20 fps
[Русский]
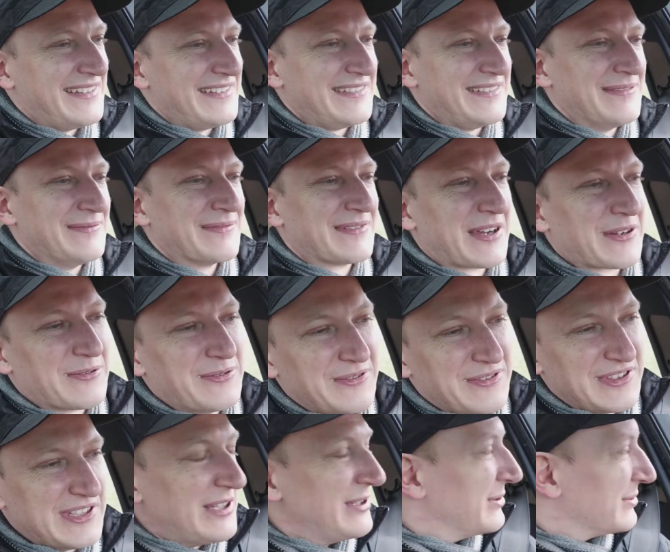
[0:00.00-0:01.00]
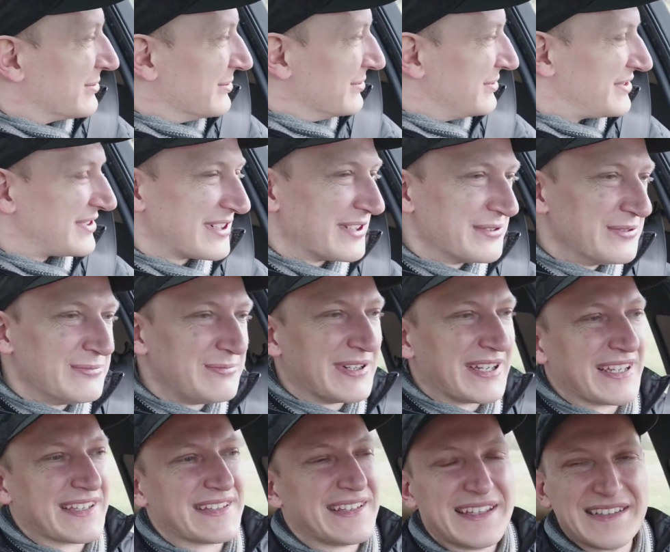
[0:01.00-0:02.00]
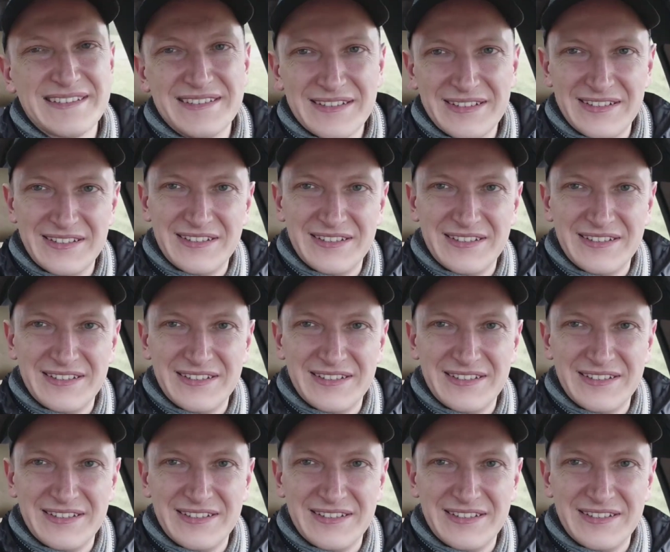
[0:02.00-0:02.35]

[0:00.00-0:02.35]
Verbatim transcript: там, в какую-нибудь далекую страну покататься.